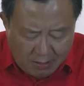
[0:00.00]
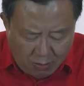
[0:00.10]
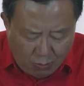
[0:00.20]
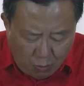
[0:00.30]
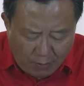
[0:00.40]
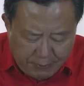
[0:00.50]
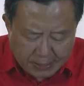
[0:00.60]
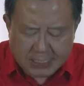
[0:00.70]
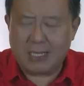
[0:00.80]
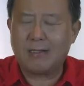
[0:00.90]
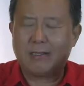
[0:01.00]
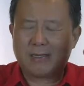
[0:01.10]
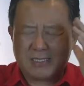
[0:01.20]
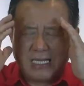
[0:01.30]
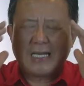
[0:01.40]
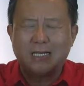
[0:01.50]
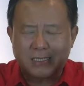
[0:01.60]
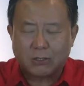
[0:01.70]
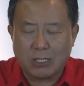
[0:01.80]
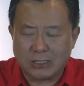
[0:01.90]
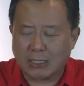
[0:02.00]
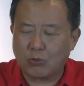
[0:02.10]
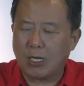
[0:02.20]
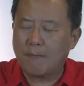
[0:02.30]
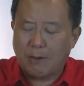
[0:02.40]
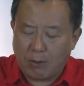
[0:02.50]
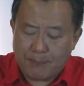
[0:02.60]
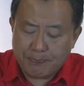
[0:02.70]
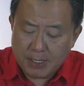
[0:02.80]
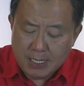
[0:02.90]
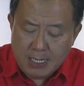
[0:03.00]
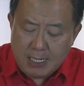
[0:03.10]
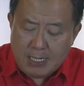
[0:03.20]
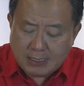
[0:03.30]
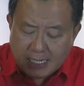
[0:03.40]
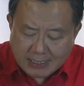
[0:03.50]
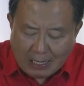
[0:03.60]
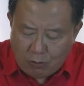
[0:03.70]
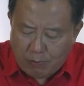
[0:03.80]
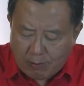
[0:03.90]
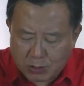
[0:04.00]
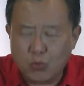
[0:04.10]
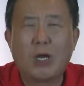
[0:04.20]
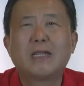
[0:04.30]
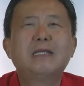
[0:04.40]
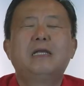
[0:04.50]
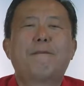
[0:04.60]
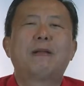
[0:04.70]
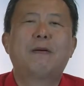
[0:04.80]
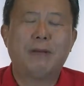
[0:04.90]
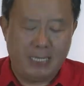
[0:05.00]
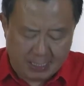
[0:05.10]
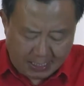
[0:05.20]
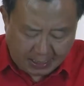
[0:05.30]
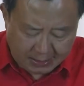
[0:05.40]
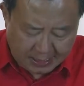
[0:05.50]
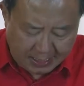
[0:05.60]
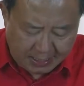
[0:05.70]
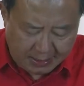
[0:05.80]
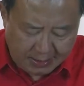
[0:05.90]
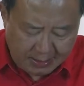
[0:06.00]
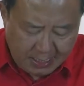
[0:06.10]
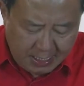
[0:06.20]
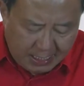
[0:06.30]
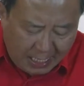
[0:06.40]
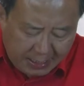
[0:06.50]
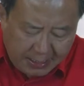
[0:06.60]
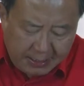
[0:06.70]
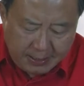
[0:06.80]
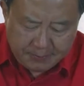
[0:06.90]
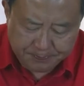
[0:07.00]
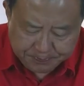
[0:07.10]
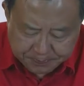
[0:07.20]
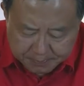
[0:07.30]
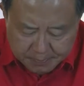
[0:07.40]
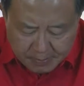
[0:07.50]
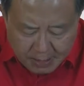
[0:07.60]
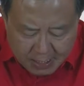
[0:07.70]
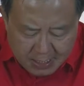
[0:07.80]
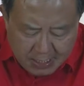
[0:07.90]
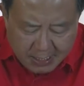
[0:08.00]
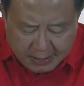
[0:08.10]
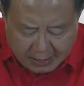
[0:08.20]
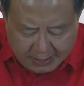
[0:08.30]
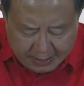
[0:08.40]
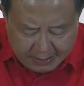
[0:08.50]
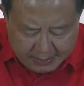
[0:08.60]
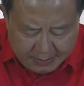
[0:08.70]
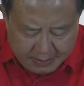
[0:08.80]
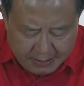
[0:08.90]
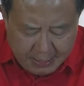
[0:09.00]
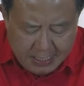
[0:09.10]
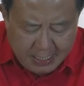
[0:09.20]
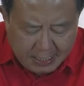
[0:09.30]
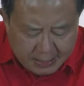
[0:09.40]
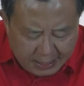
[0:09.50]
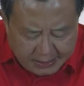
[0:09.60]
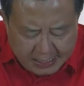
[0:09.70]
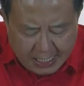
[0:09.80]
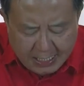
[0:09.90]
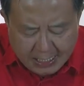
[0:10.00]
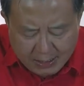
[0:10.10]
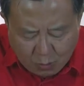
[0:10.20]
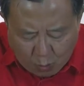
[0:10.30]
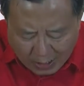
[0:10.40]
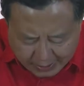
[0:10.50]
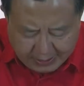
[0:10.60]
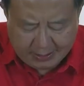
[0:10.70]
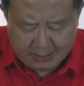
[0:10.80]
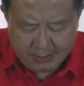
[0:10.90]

luar biasa sadar satu, satu hal bahwa saya tahu bahwa Tuhan tidak pernah meninggalkan saya. Nah, hari ini kita lihat, kita jangan khawatir.